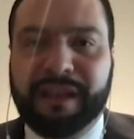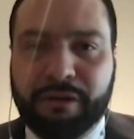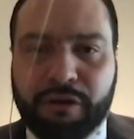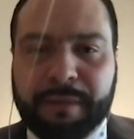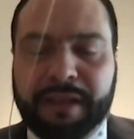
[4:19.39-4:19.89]

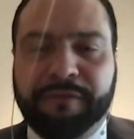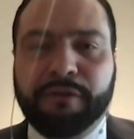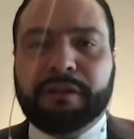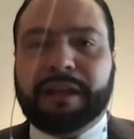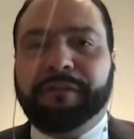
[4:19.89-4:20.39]
enorme
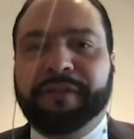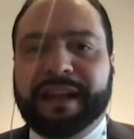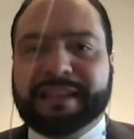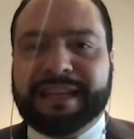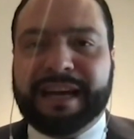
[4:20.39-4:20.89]
difficoltà a
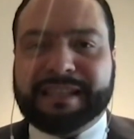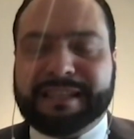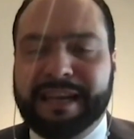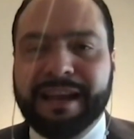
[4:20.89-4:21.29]
finanziarsi